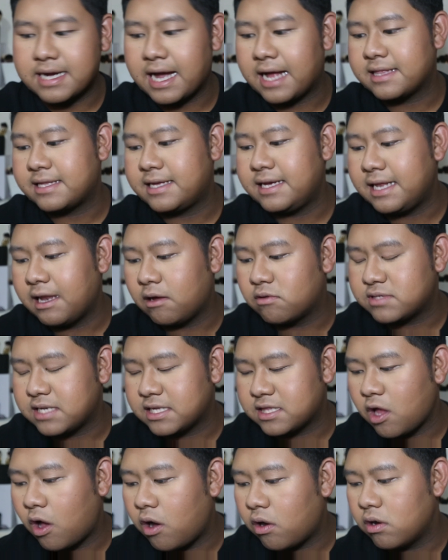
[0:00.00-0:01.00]
อการที่เรา
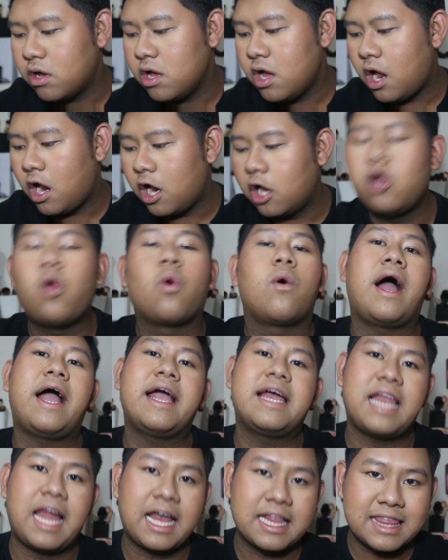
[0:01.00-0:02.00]
จะต้องลงไฮ
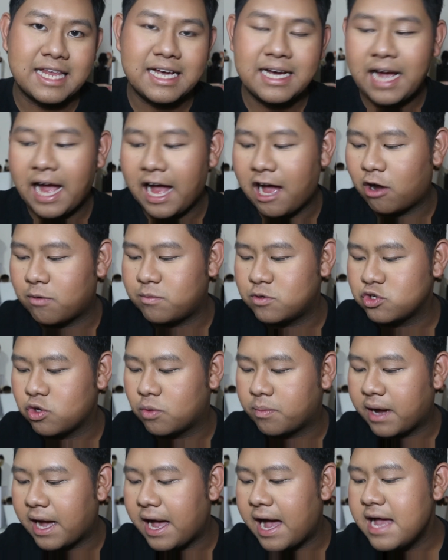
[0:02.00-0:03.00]
ไลท์เตอร์ค่ะ คุณผู้ช
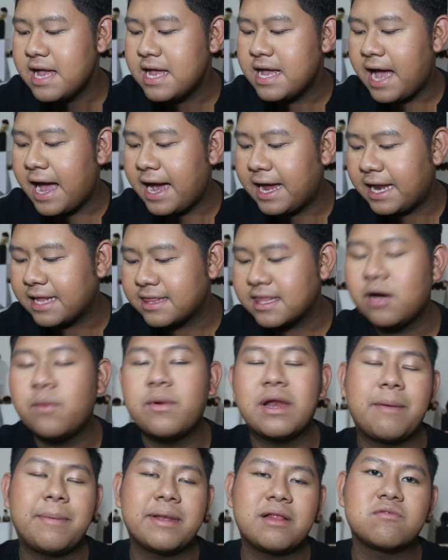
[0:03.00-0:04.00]
มคะ ไฮไลท์เตอร์
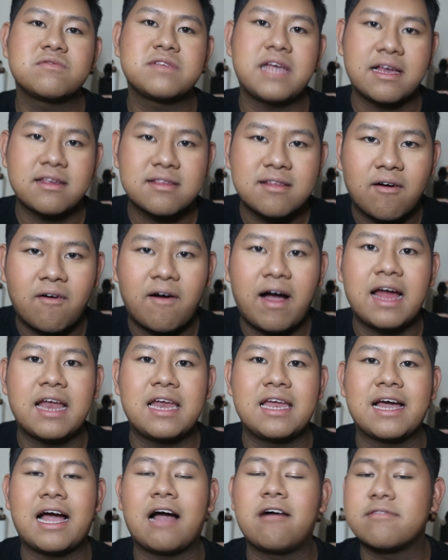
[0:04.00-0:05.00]
วันนี้ไม่ต้องใช้ 2 อัน
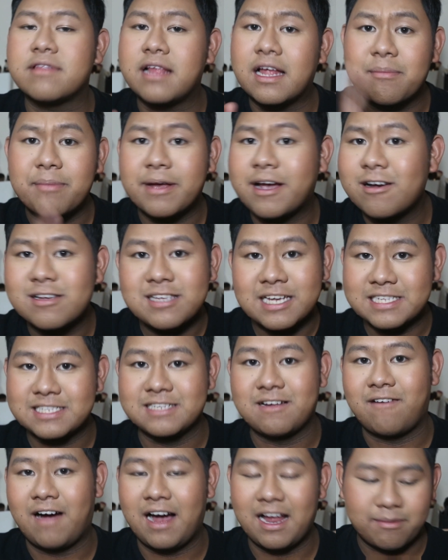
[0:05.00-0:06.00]
เลยครับนั้นไม่ก็ใช้
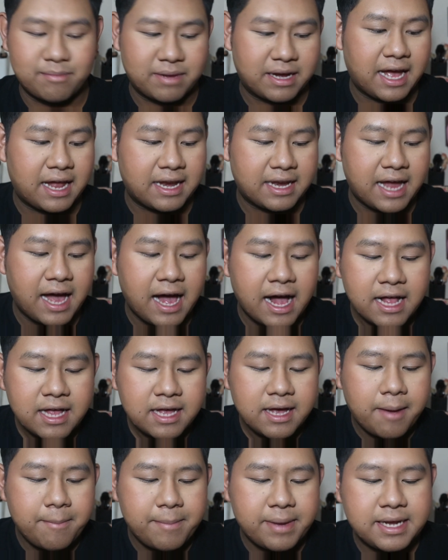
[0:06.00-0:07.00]
2 อันเหมือนกันนะฮะ
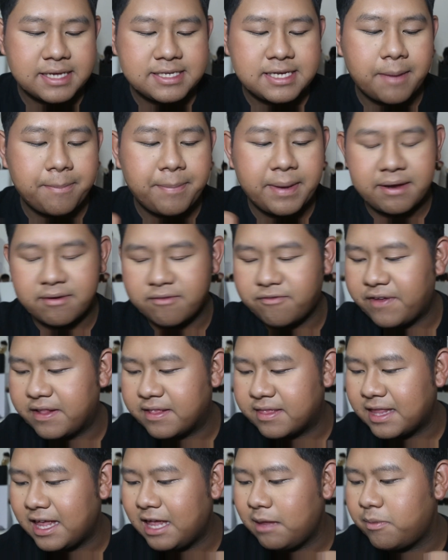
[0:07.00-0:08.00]
ไม่ได้ใช้เป็นเฟ
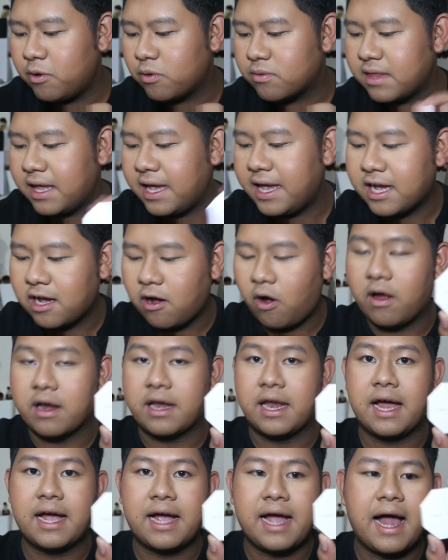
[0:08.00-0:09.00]
นตี้บิวตี้ก่อน
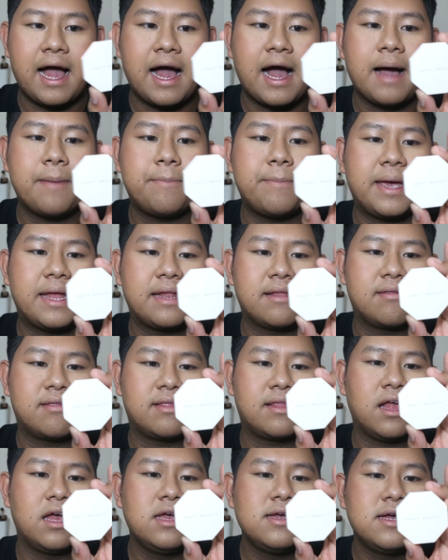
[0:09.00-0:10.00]
นะคะ เป็น
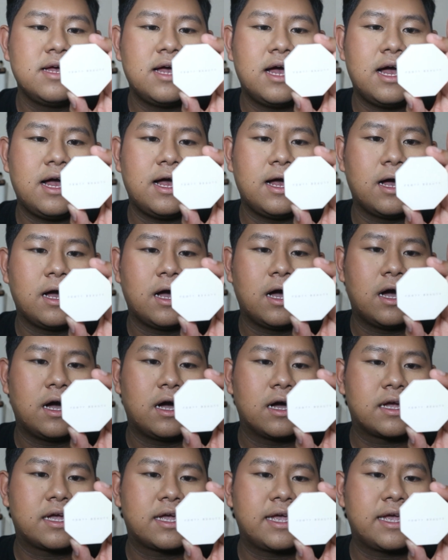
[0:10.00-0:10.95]
เอ่อ